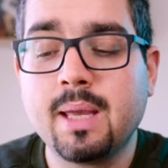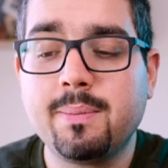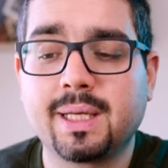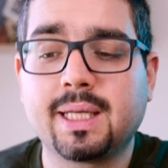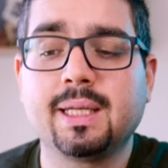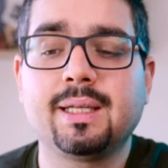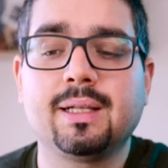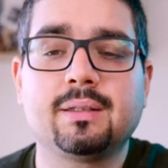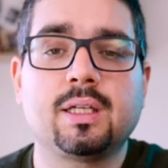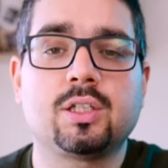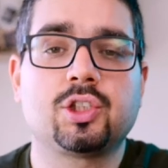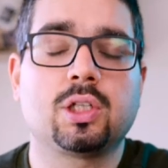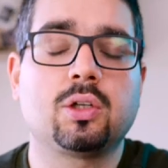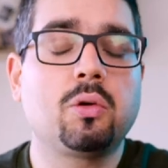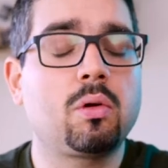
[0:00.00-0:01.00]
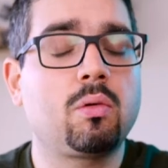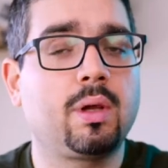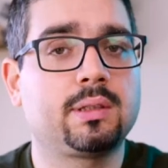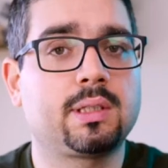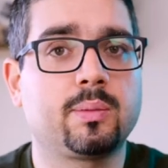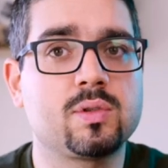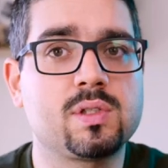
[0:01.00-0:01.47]
Perché in realtà c'è ancora
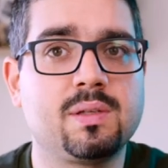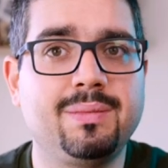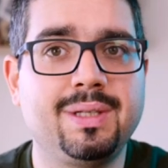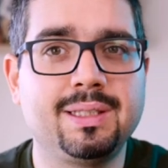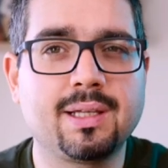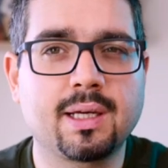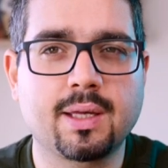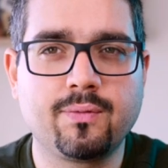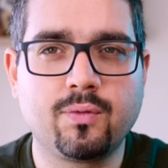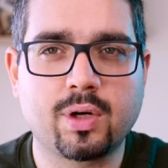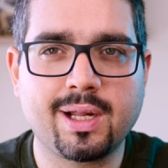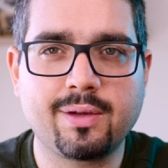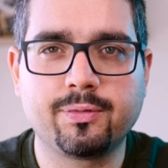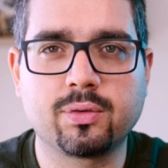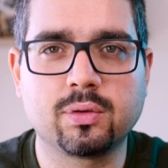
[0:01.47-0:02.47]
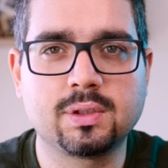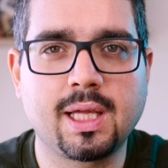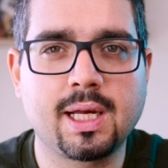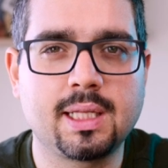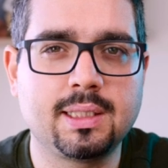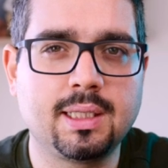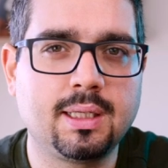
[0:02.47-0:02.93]
un'altra possibilità che vorrei
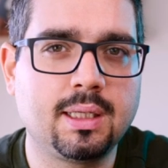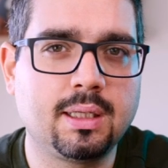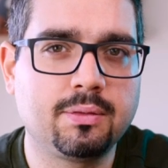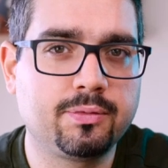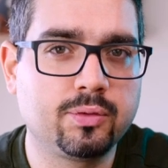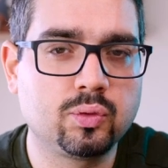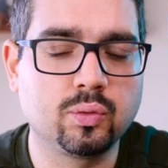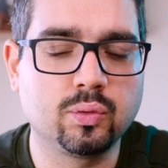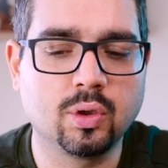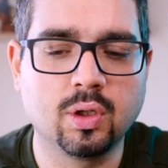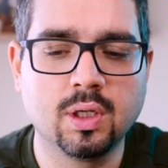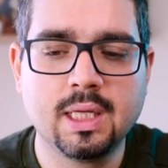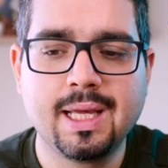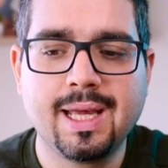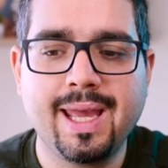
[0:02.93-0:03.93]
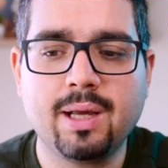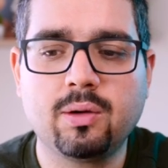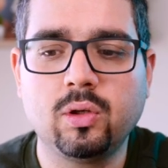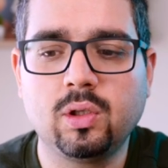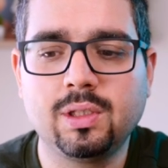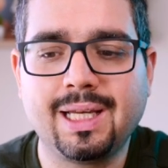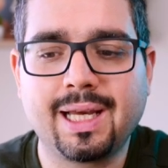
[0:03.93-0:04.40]
affrontare nel futuro, è
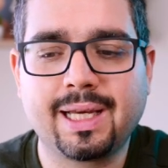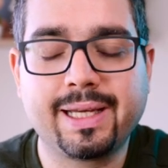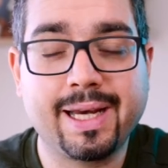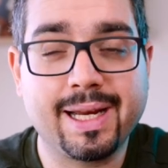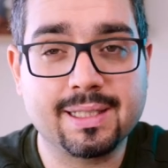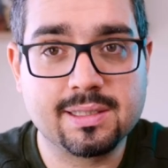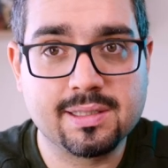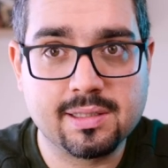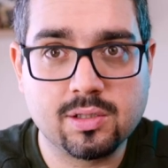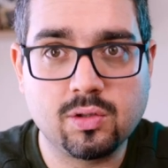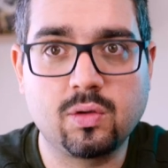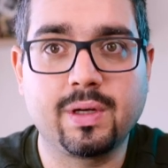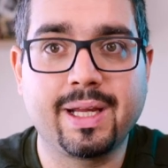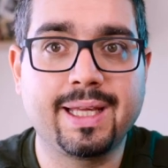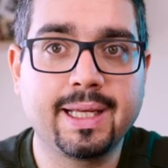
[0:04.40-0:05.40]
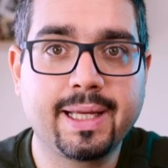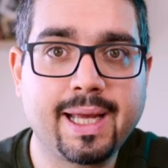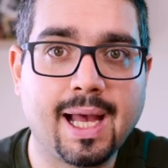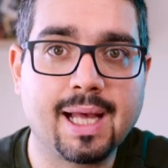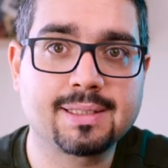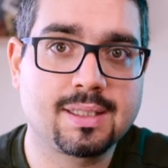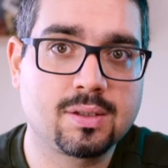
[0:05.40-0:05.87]
quella della creazione in
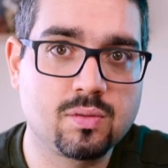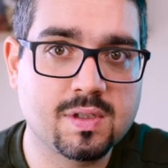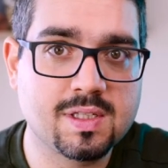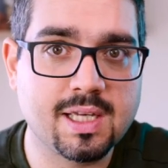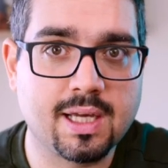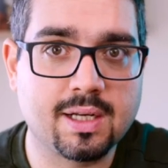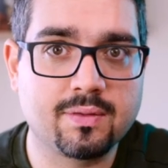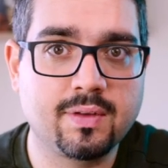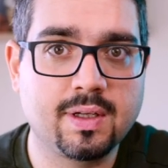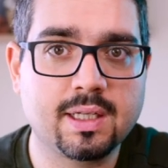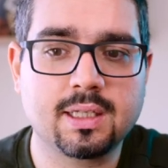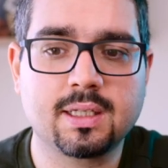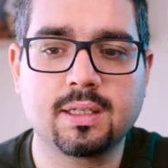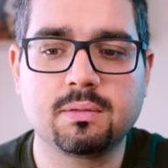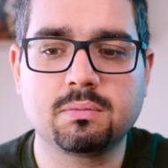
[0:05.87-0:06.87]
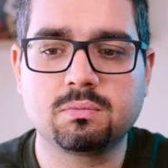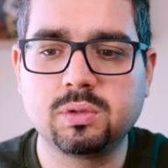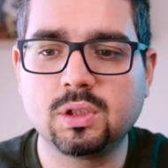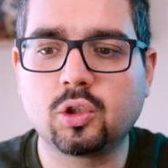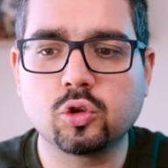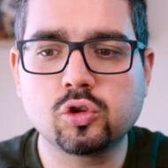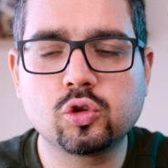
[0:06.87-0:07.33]
casa di un server,
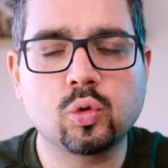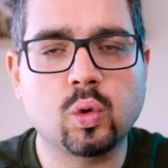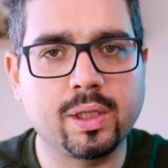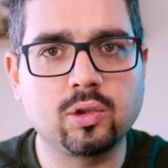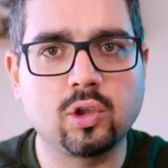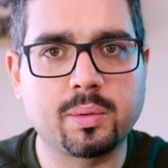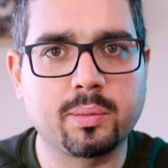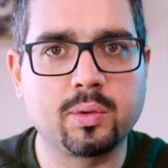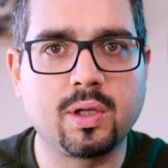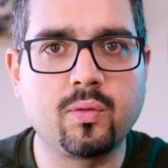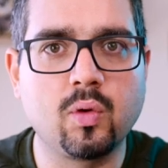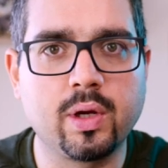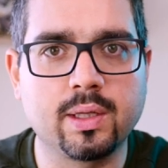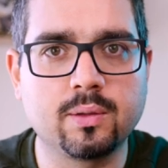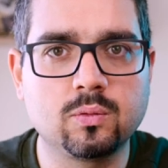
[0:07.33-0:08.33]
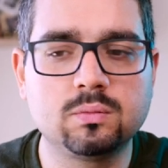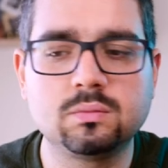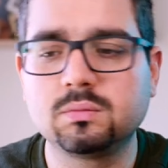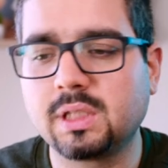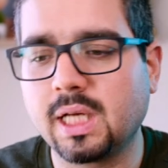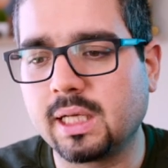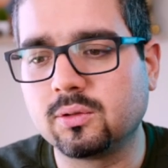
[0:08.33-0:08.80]
quindi costruendolo proprio da
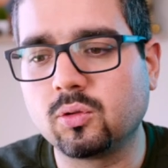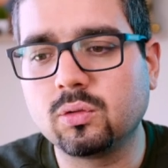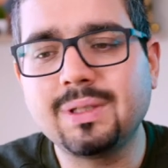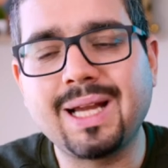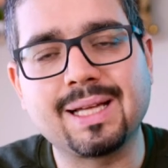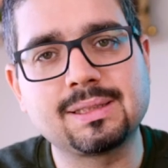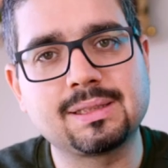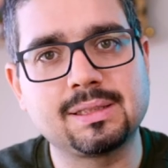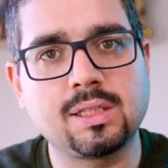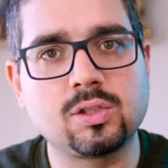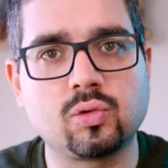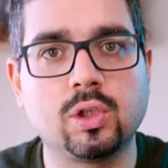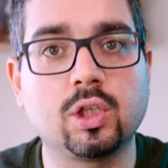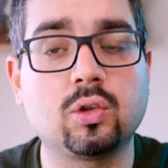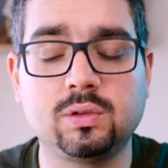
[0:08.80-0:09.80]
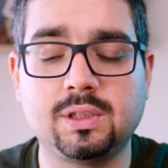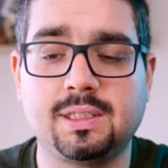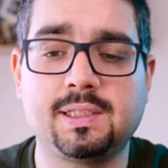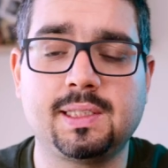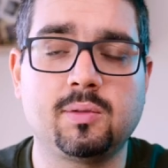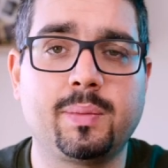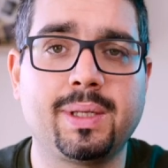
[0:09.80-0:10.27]
voi, creando un NAS da soli con dei
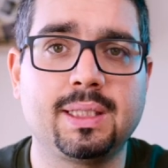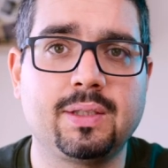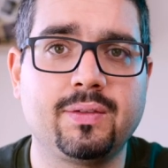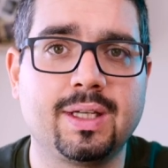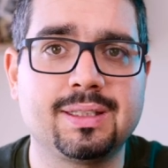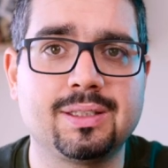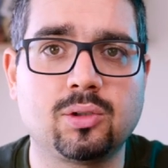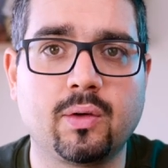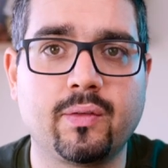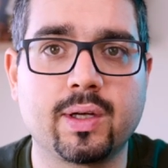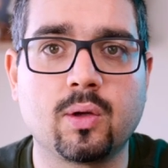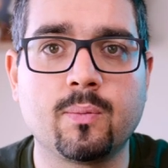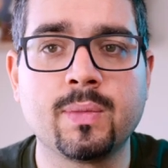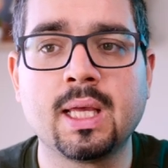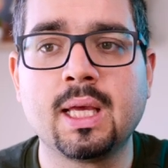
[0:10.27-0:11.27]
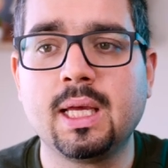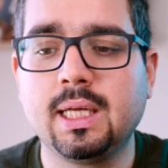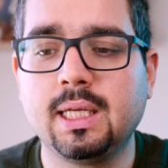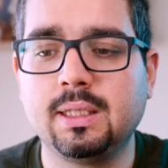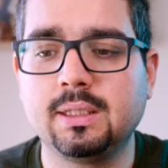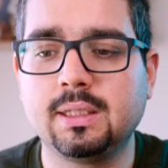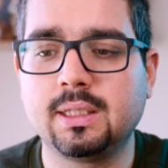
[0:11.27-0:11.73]
sistemi operativi che si trovano
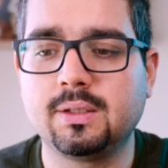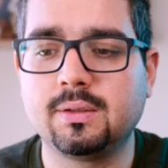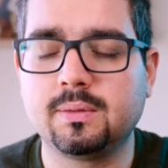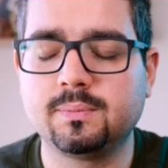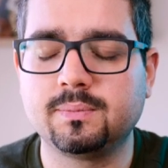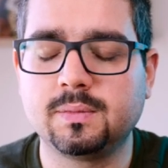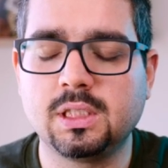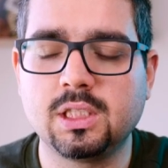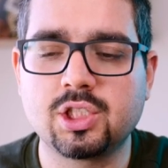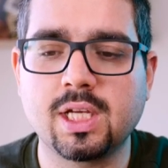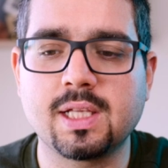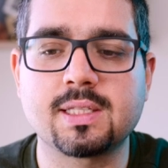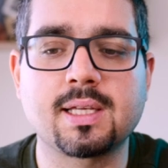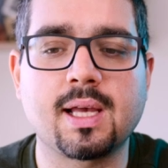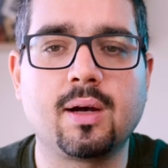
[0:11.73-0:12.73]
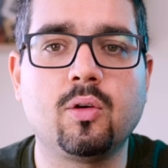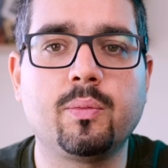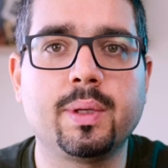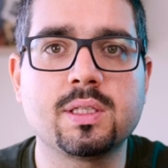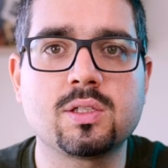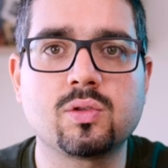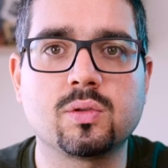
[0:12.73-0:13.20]
in mm, licenza
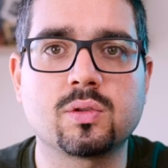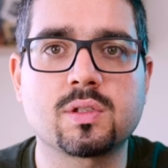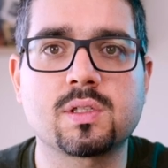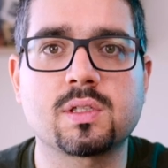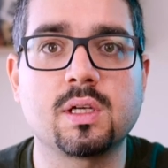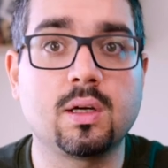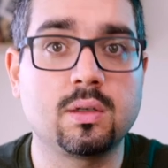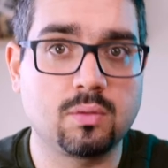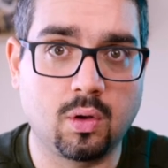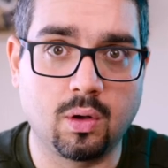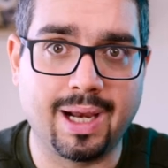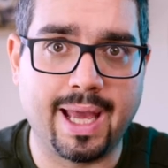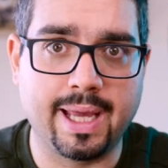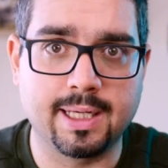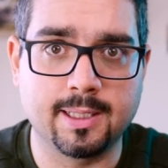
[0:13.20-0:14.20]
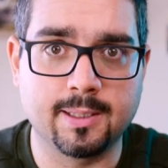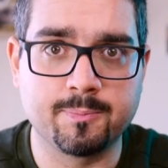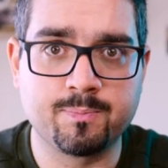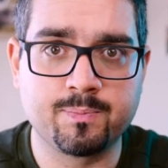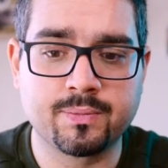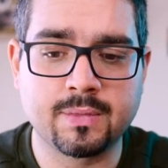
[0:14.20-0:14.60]
open source online.